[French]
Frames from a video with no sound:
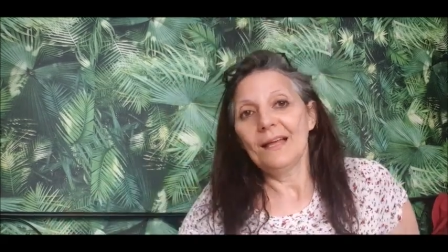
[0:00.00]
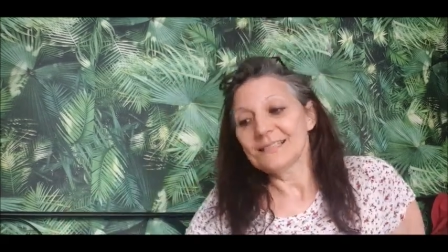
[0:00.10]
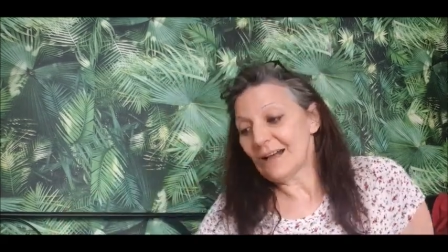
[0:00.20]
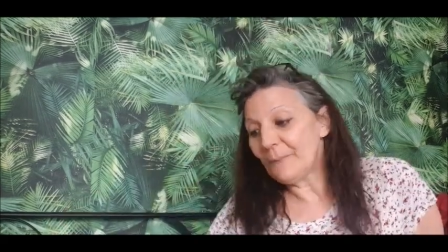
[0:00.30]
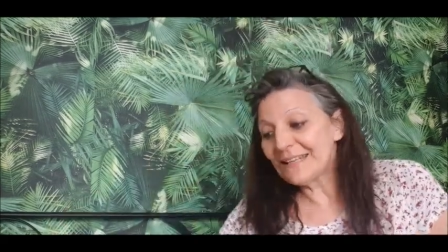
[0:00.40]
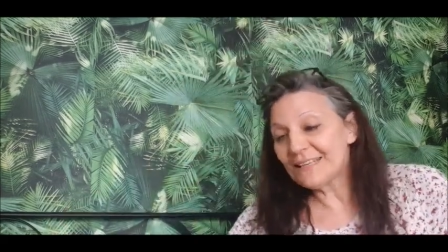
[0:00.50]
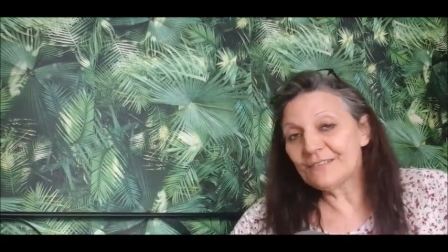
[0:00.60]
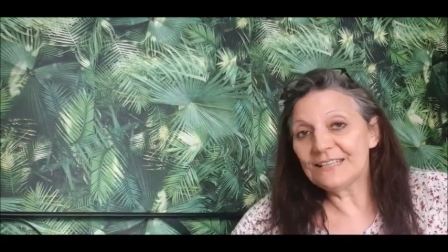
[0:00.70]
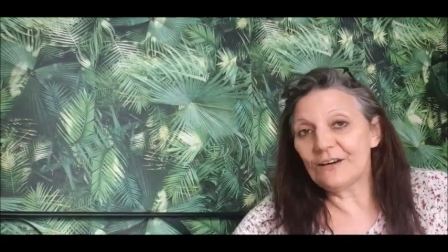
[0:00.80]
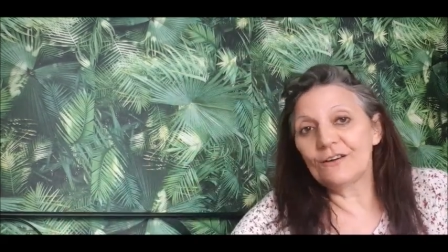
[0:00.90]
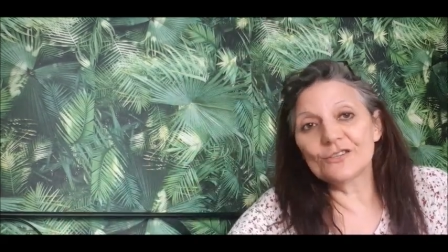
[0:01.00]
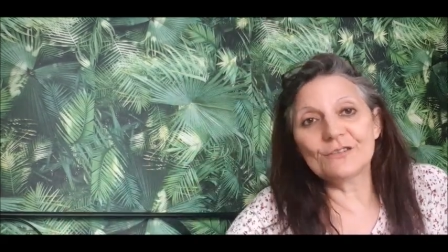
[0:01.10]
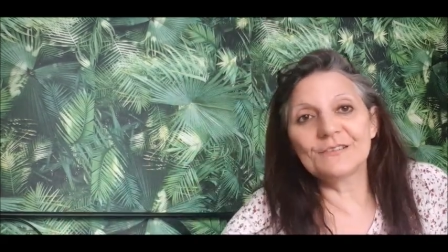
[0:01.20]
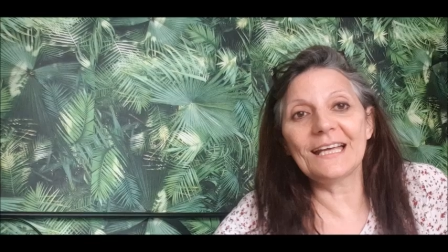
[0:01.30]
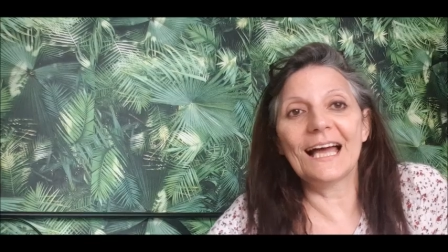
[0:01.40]
Ça va pas être évident, je
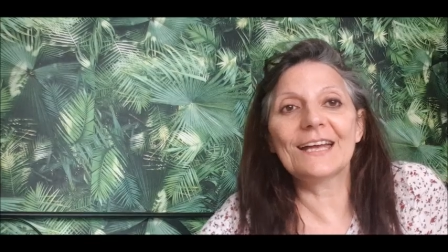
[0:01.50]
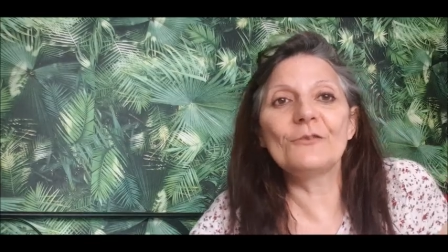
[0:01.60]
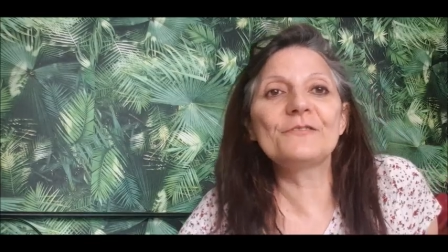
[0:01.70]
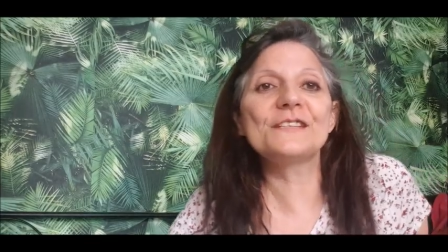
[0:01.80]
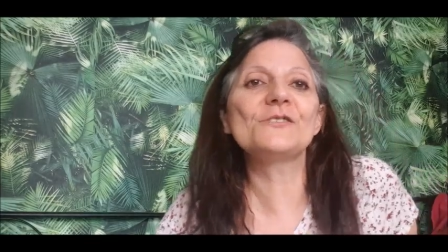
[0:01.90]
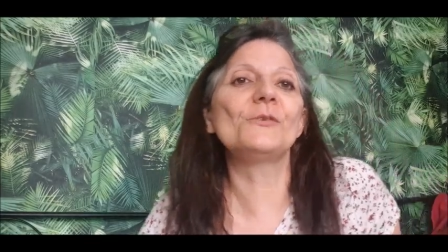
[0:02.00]
vais venir avec le fils